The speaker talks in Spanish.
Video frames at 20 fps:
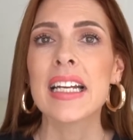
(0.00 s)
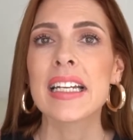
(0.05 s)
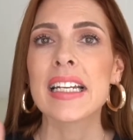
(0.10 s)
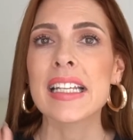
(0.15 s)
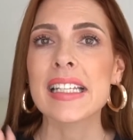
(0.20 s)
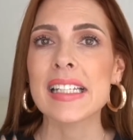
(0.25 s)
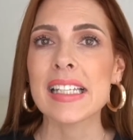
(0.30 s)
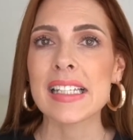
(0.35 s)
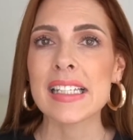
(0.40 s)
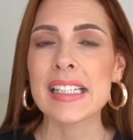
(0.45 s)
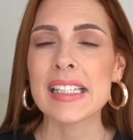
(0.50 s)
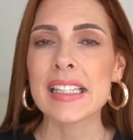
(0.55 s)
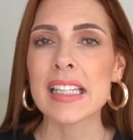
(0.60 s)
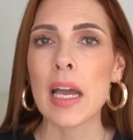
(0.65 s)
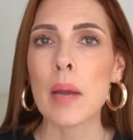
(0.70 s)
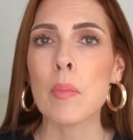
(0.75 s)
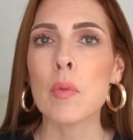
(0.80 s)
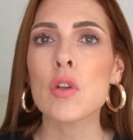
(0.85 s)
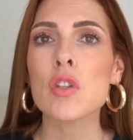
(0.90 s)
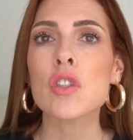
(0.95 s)

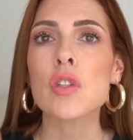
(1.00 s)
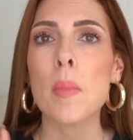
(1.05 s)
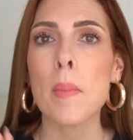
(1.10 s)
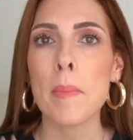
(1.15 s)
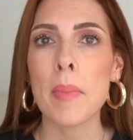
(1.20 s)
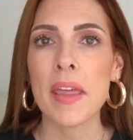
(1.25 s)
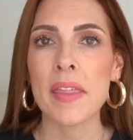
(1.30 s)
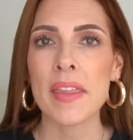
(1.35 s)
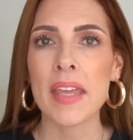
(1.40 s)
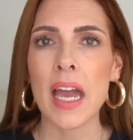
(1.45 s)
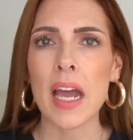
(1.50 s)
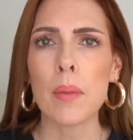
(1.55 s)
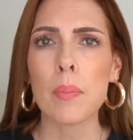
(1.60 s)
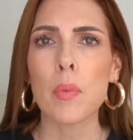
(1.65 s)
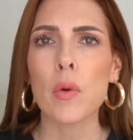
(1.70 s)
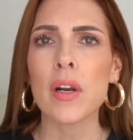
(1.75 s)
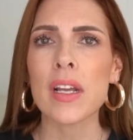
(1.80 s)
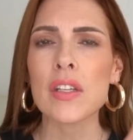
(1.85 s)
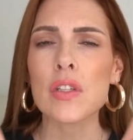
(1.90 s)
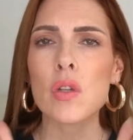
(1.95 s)
Necesitamos mediar,
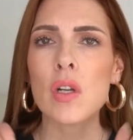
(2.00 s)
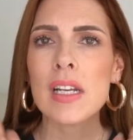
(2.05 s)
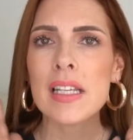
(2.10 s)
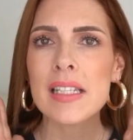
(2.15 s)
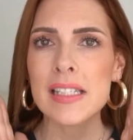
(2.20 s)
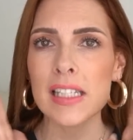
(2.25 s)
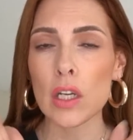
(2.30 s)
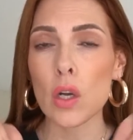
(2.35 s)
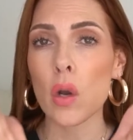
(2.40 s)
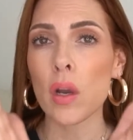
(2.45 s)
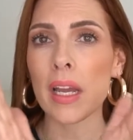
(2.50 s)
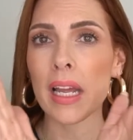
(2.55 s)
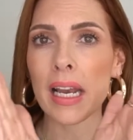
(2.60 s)
por eso les digo